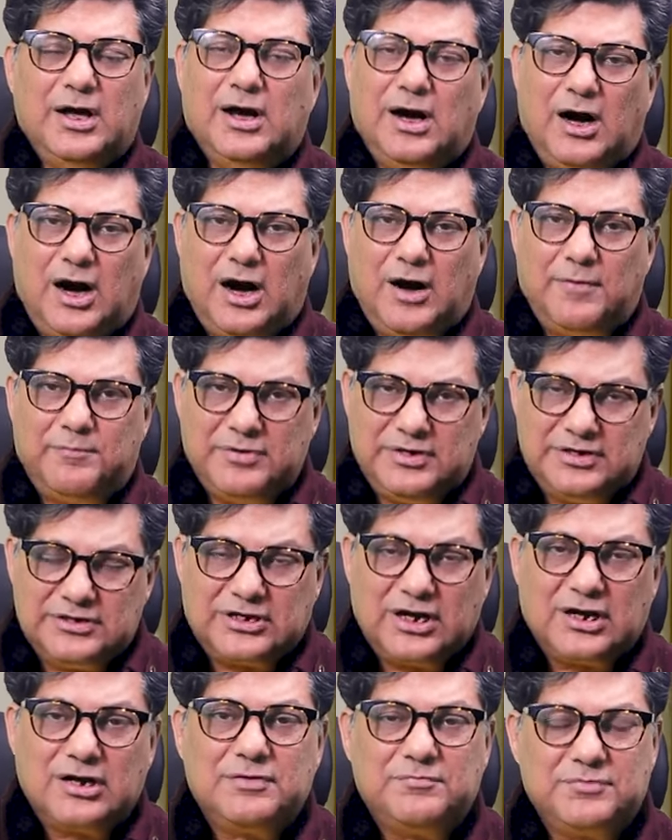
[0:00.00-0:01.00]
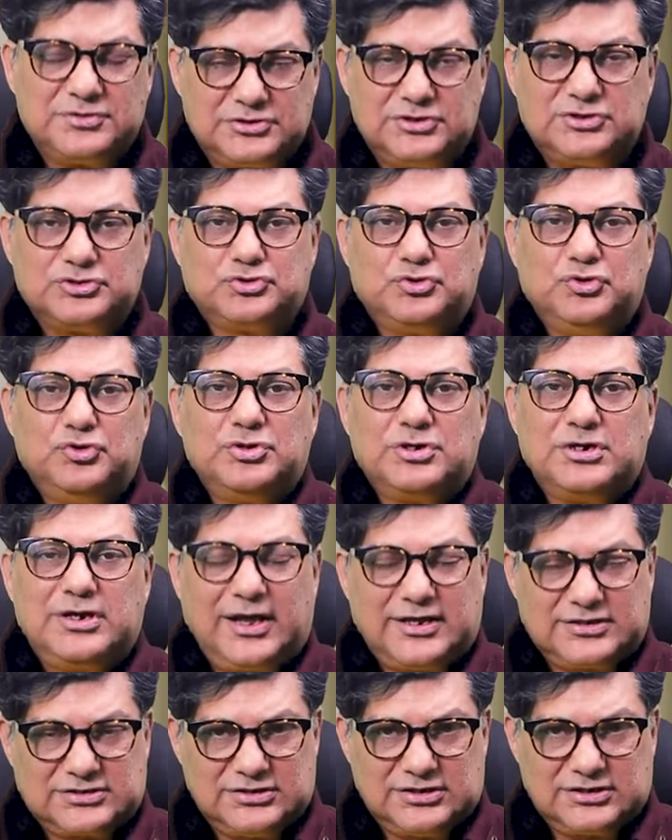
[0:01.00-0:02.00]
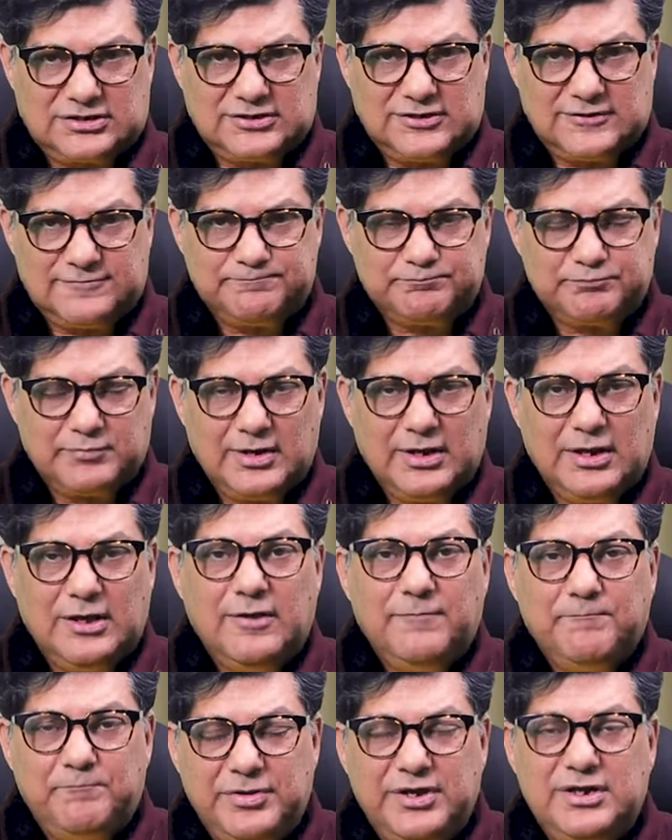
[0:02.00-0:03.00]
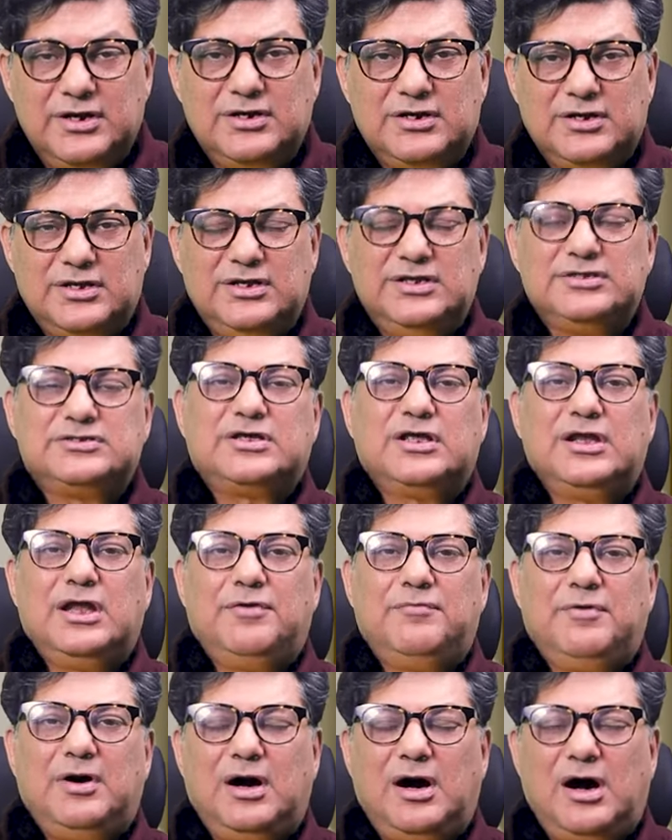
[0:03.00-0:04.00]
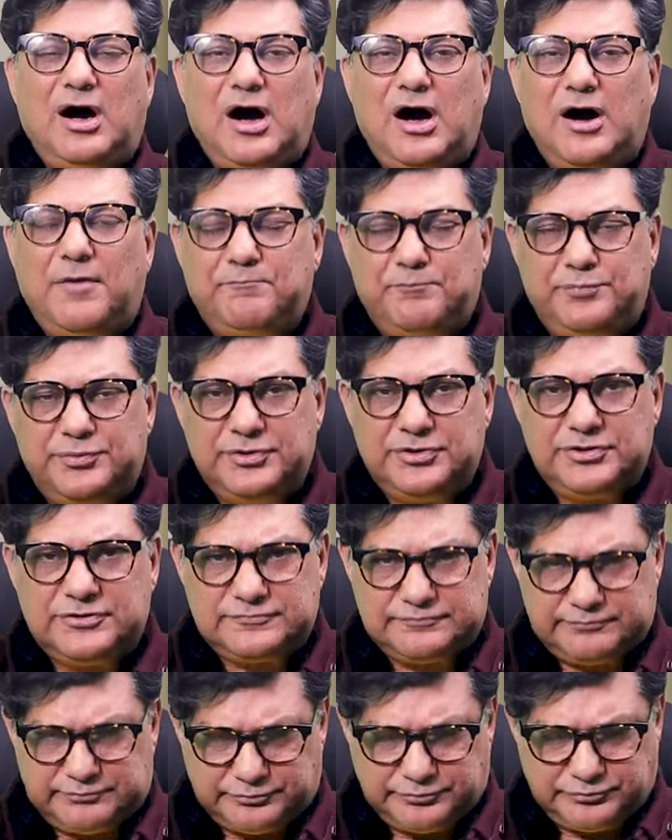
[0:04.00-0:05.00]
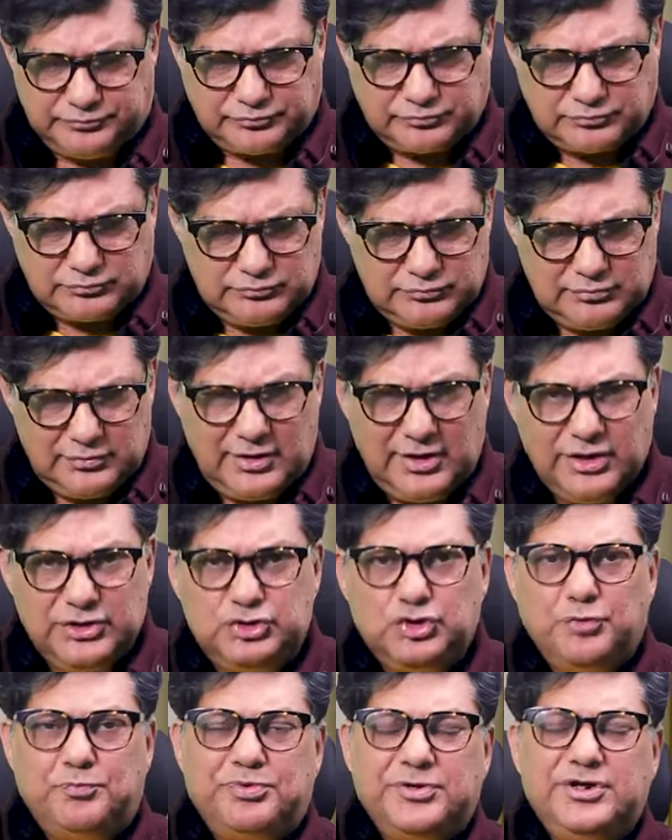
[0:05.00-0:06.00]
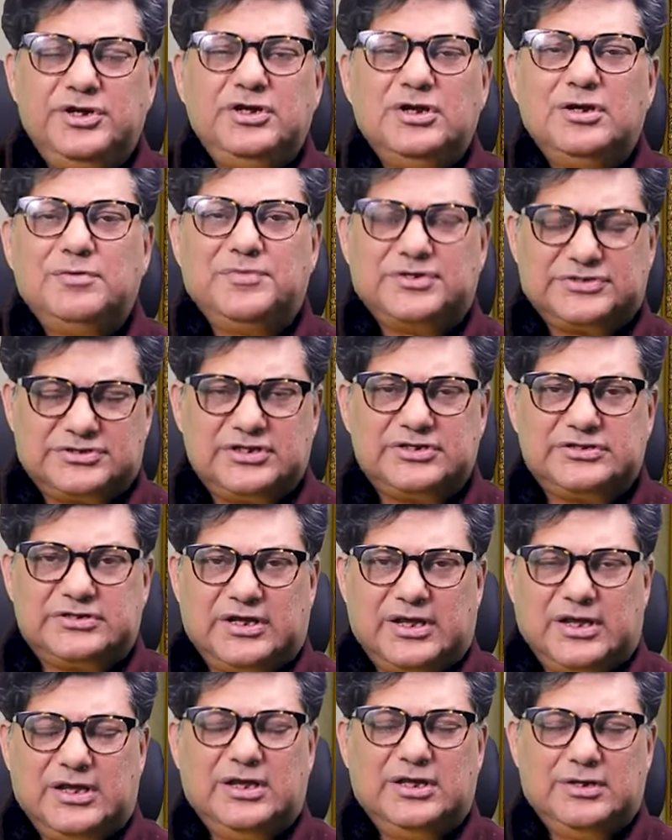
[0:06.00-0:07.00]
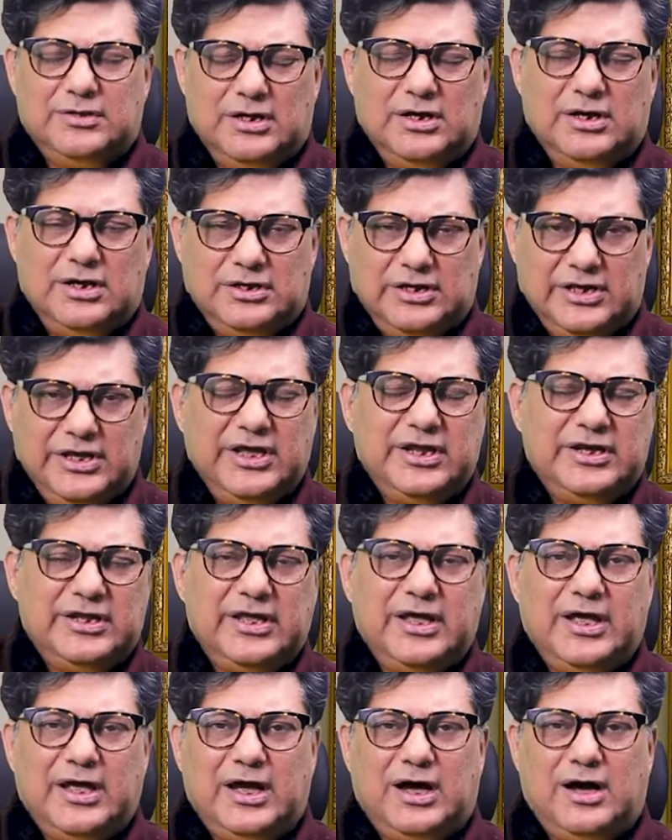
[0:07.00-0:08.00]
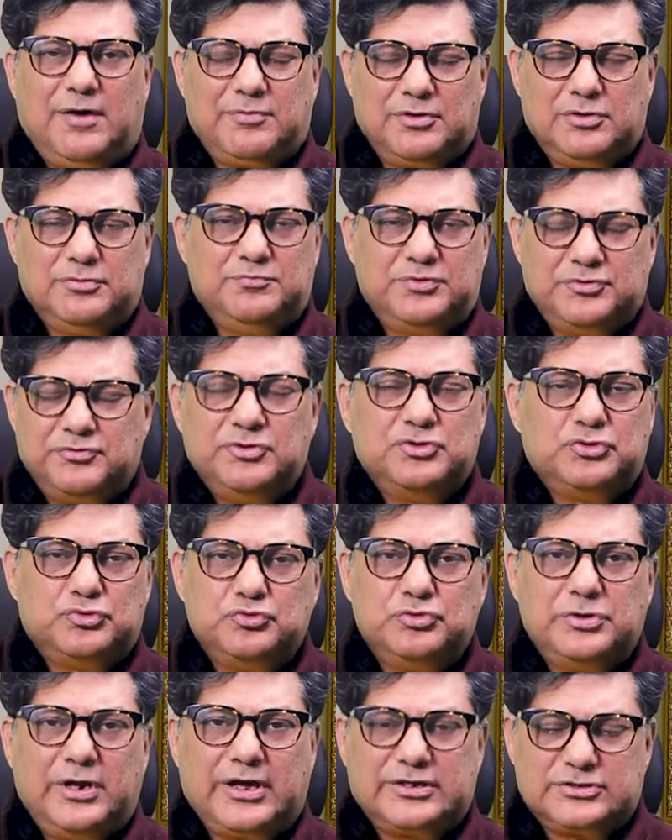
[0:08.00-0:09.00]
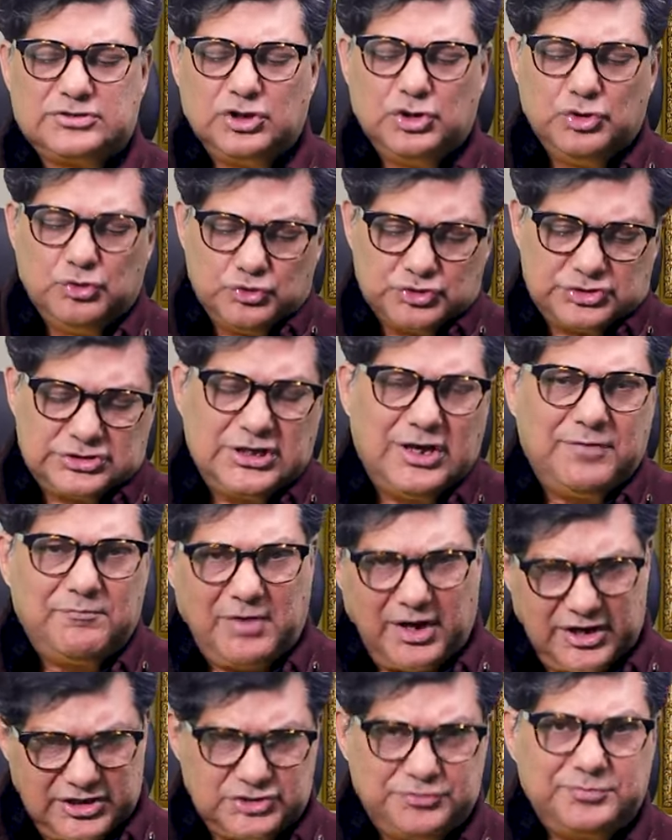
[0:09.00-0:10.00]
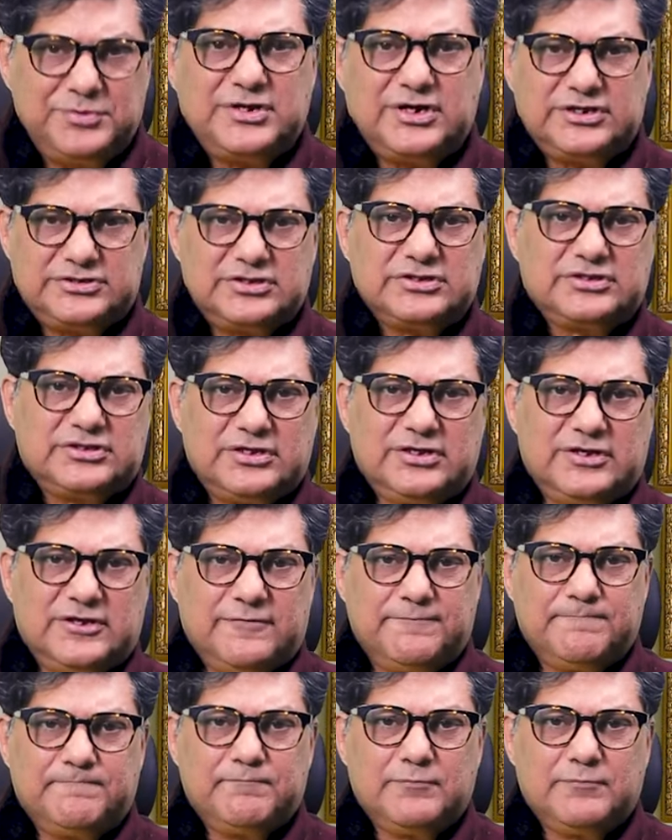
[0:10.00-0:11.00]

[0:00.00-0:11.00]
आप इंटरनल मसल्स को रिलैक्स करते हैं फिर इसके अलावा आप जो प्रीनियल मसल्स हैं एरिया है आप बिटवीन टू लेग्स उसकी आप मालिश भी कर सकते हैं